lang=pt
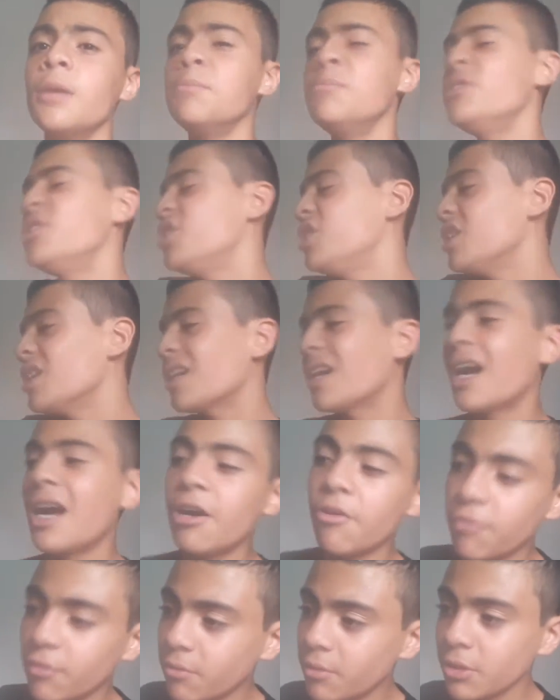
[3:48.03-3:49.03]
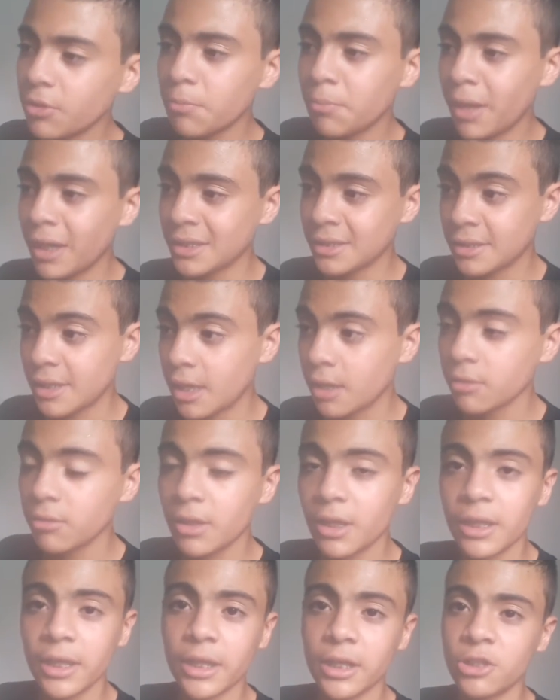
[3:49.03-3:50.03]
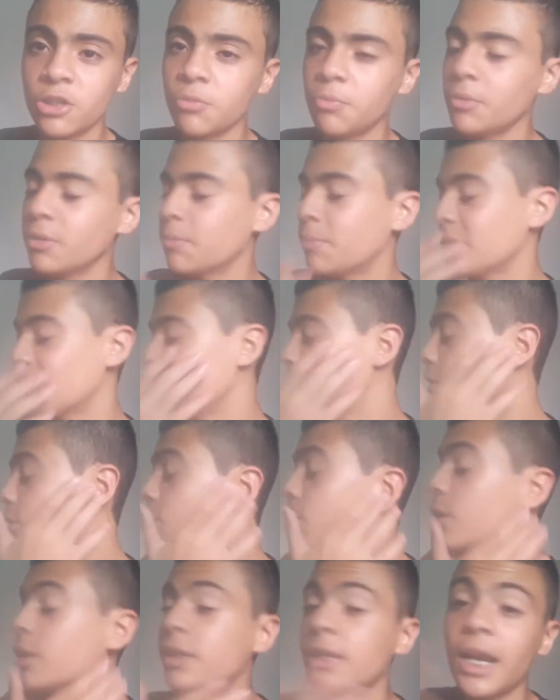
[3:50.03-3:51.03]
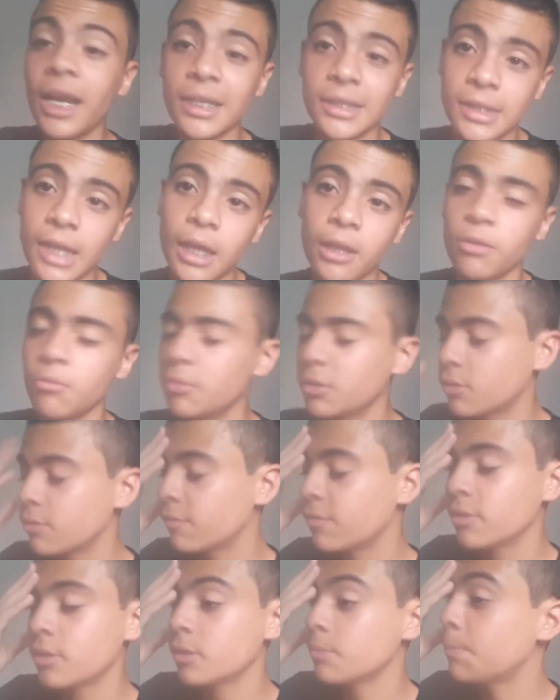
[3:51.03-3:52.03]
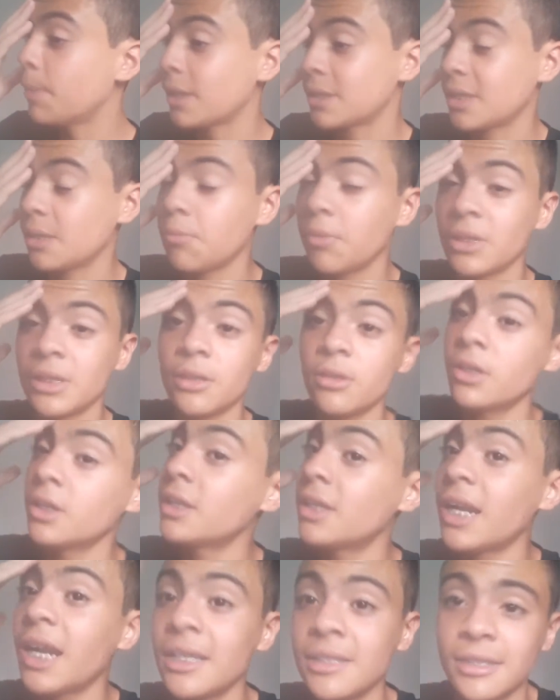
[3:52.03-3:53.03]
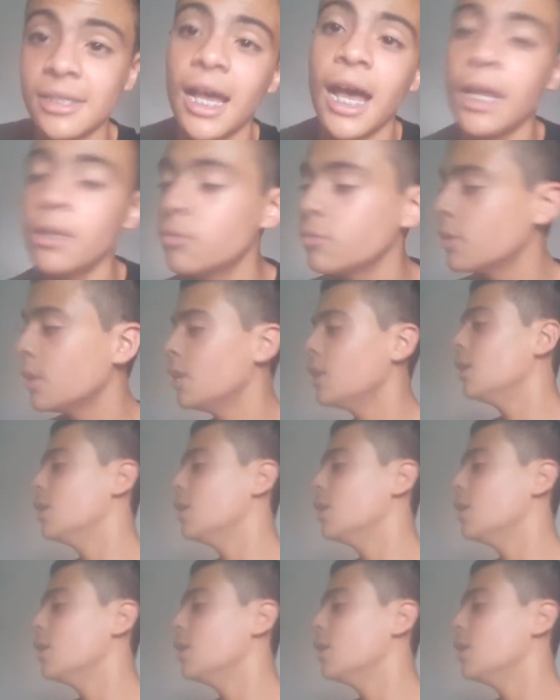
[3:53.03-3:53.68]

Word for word: me xingavam ano passado, galera. Tipo, ano passado não, ano retrasado, mano. Tô falando ano passado, mas ano retrasado.